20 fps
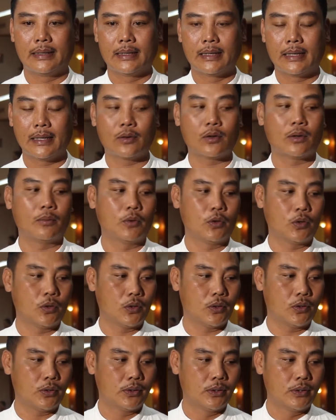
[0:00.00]
ให้ความรู้
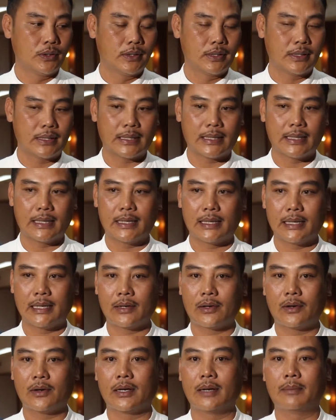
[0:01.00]
นะฮะ
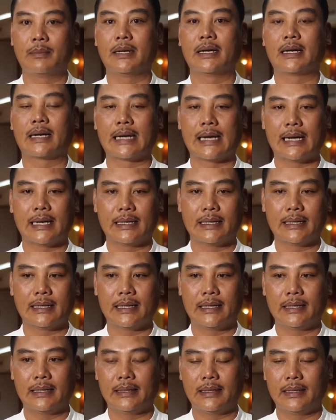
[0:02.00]
แล้วก็ดำเนินการใน
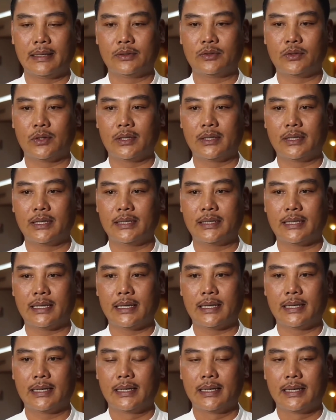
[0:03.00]
ในส่วนที่จะ
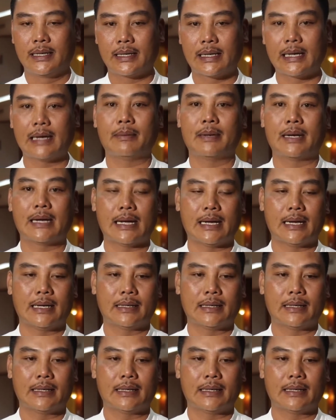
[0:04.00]
แก้ปัญหา